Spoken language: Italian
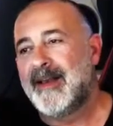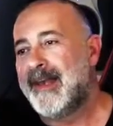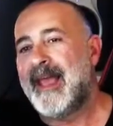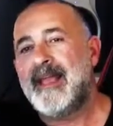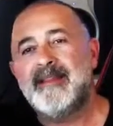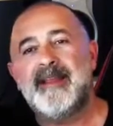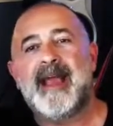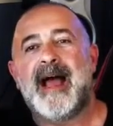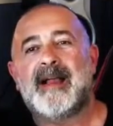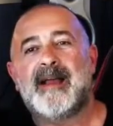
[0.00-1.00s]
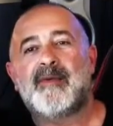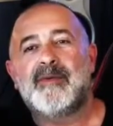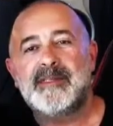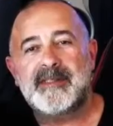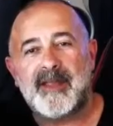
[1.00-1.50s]
Lady Gaga,
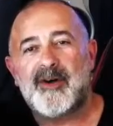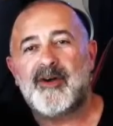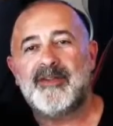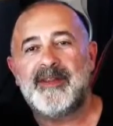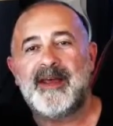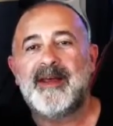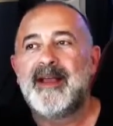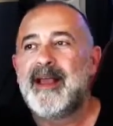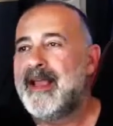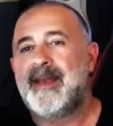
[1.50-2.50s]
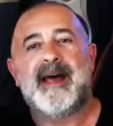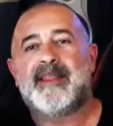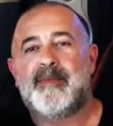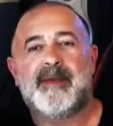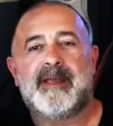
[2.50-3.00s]
questa donna è
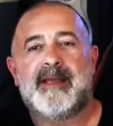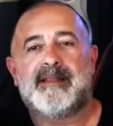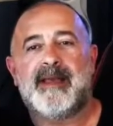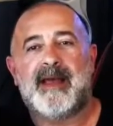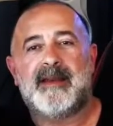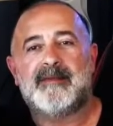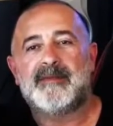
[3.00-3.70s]
nata per cantare,